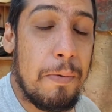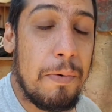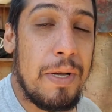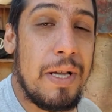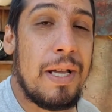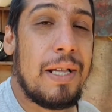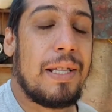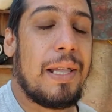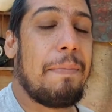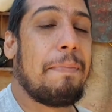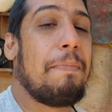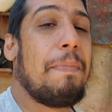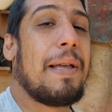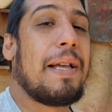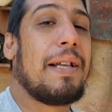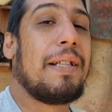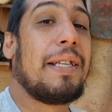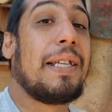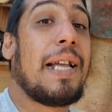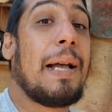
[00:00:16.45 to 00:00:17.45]
O
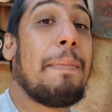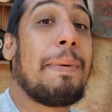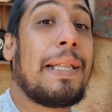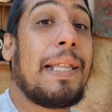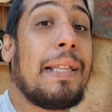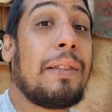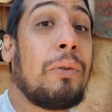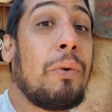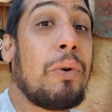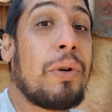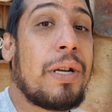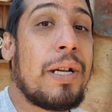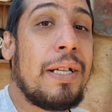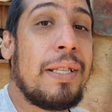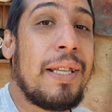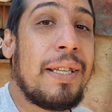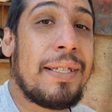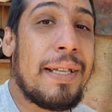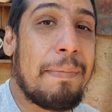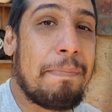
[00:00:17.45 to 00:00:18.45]
mecânico acaba até
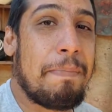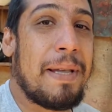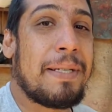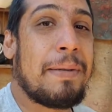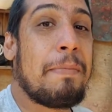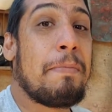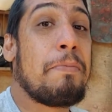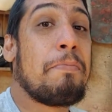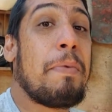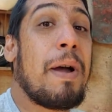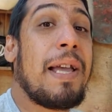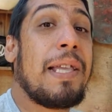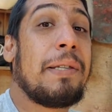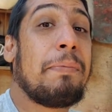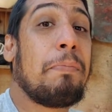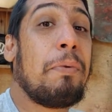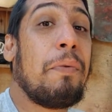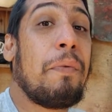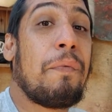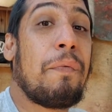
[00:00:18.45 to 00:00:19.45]
trocando essa peça, mas
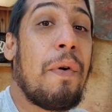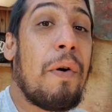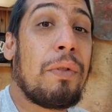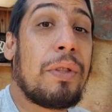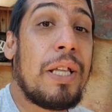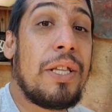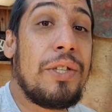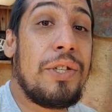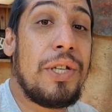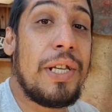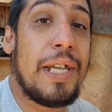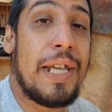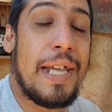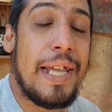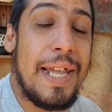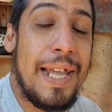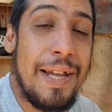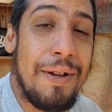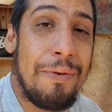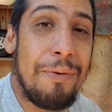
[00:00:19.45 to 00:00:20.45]
por falta de
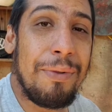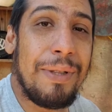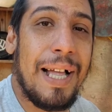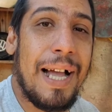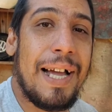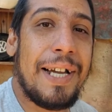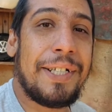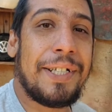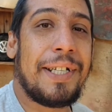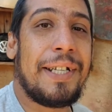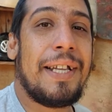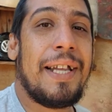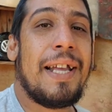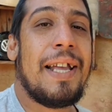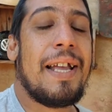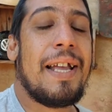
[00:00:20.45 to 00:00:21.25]
regulagem,